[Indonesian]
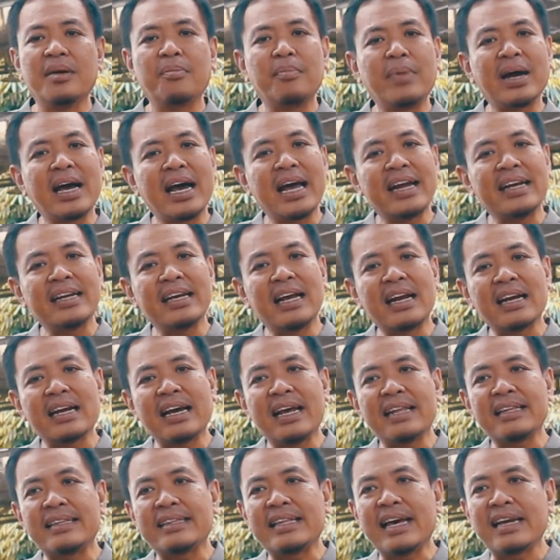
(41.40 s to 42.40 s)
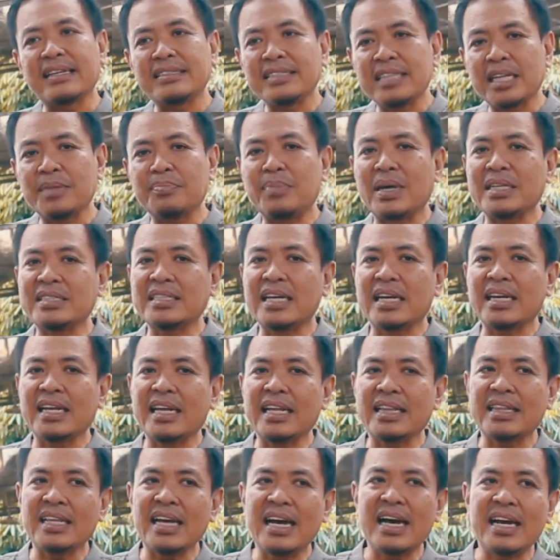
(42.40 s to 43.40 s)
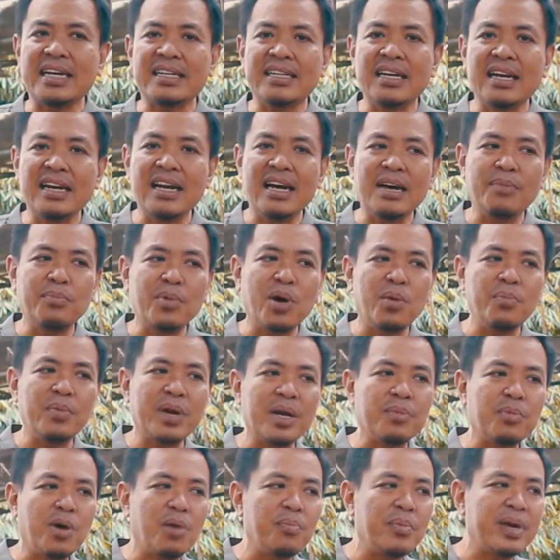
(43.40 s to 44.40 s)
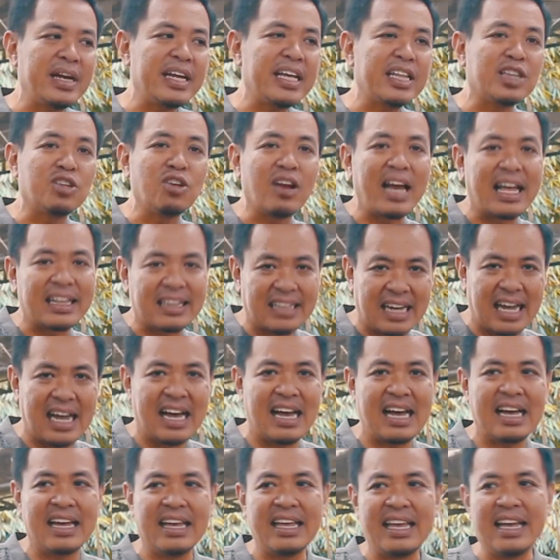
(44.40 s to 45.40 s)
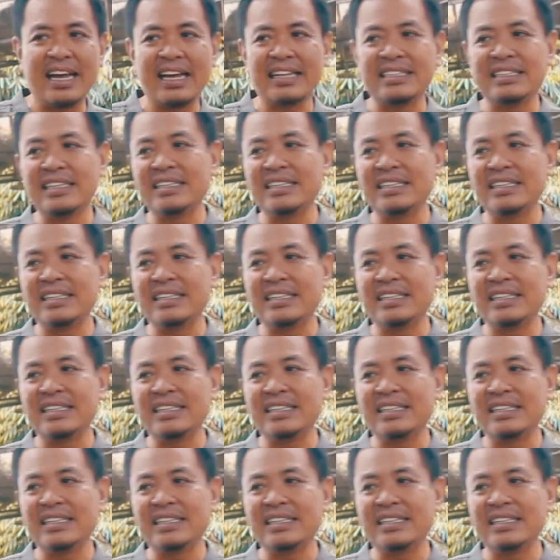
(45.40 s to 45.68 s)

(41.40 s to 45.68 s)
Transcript: mengandalkan target pasar kita adalah momen-momen Idul Adha ya.